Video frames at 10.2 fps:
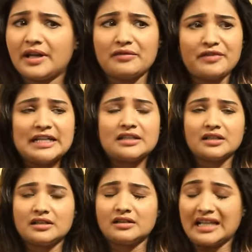என் வீட்டில்
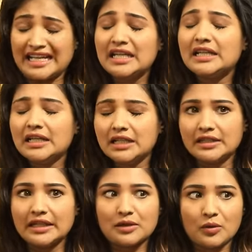லக்கிலி
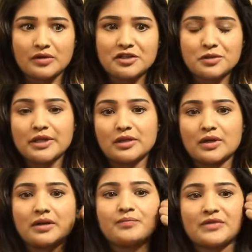எனக்கு ஒரு விஷயம்
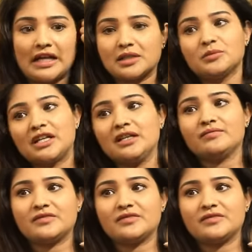என்னோட நான் இதுக்கு முன்னாடி